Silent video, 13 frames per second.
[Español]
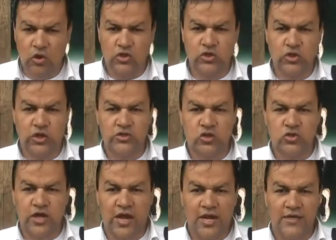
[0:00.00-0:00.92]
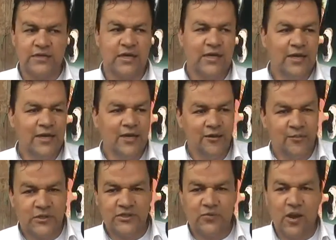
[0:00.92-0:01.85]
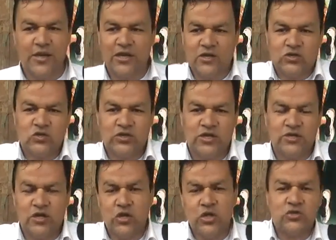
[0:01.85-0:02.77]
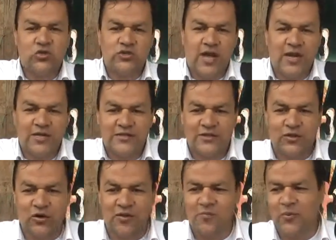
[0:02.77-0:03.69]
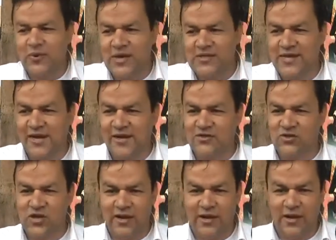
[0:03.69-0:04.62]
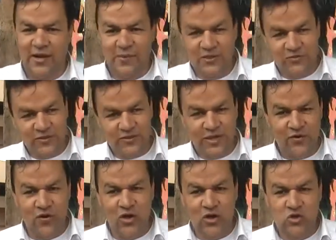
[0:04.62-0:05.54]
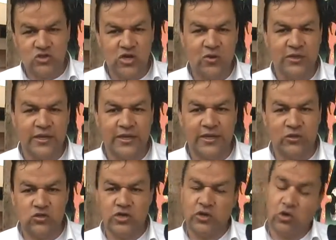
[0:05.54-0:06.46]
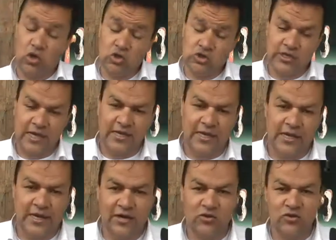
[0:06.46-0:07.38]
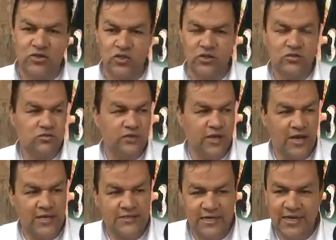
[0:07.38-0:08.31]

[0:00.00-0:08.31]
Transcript: los señores concejales, pues igual que los señores concejales se toquen por una decía razón, el reglamento interno del Consejo, el decreto 012, y hay que leer los señores concejales,